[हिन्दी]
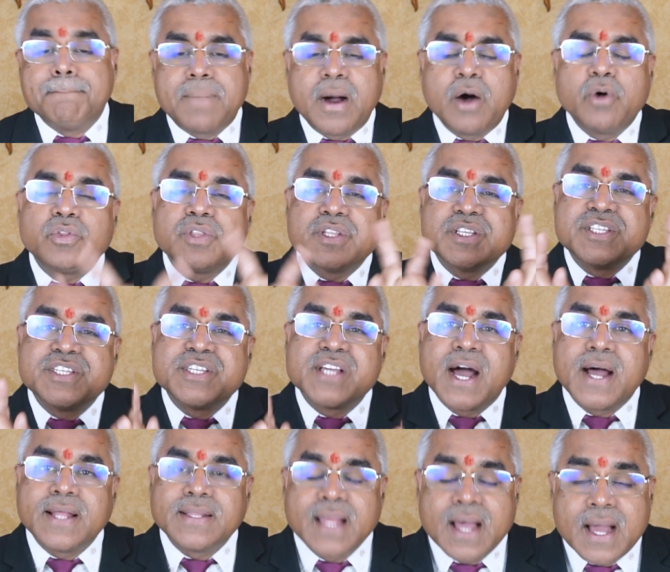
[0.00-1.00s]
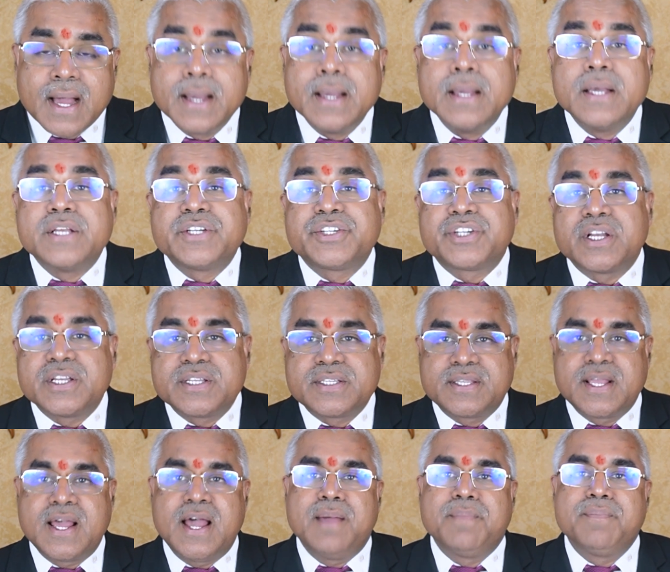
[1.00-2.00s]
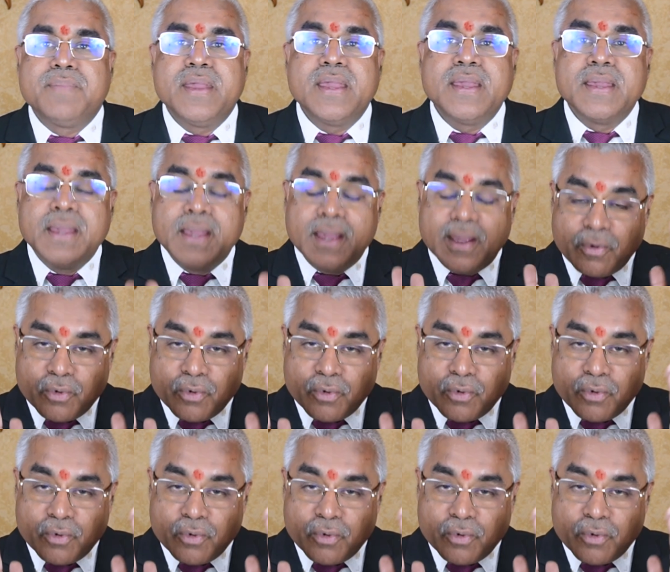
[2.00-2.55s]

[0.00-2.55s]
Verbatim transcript: बहुत ज़्यादा संस्था में